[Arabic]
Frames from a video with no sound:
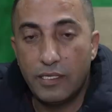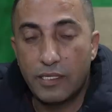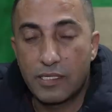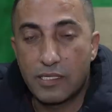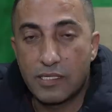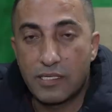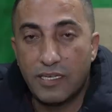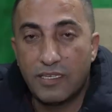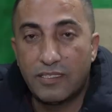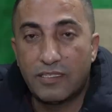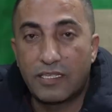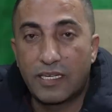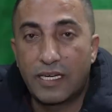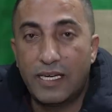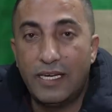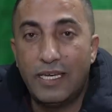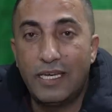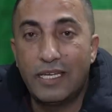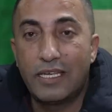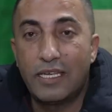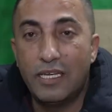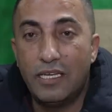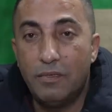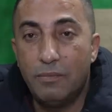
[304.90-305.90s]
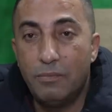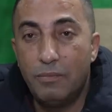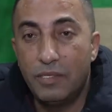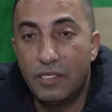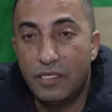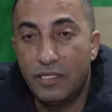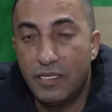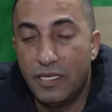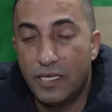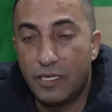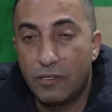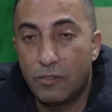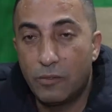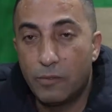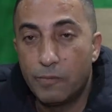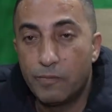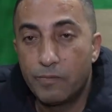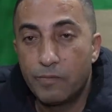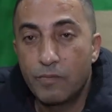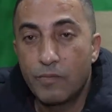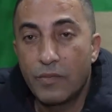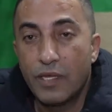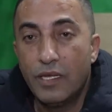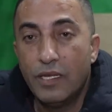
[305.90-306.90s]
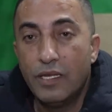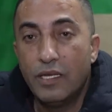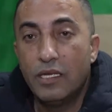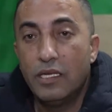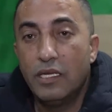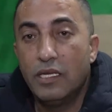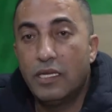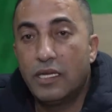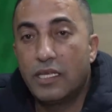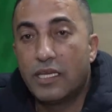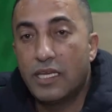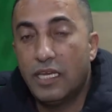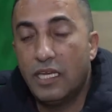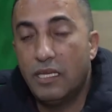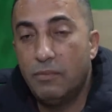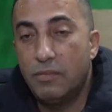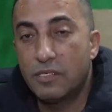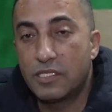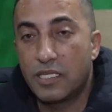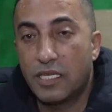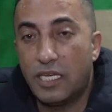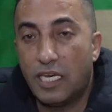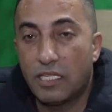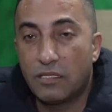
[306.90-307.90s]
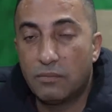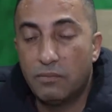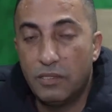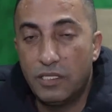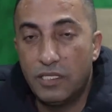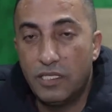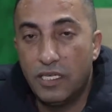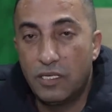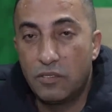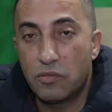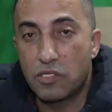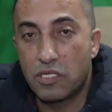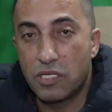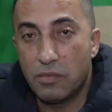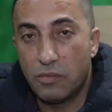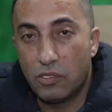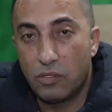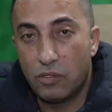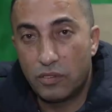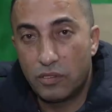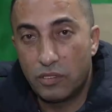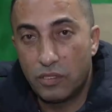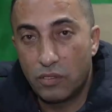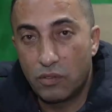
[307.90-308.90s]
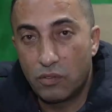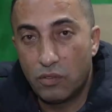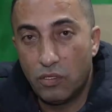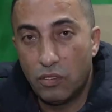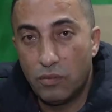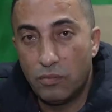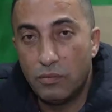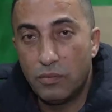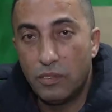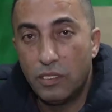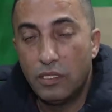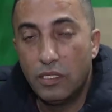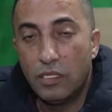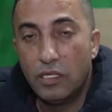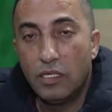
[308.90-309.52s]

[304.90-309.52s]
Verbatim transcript: يتسيطر على الكلب من دانه الكلب إذا انعض من دانه زي ما قلت لكم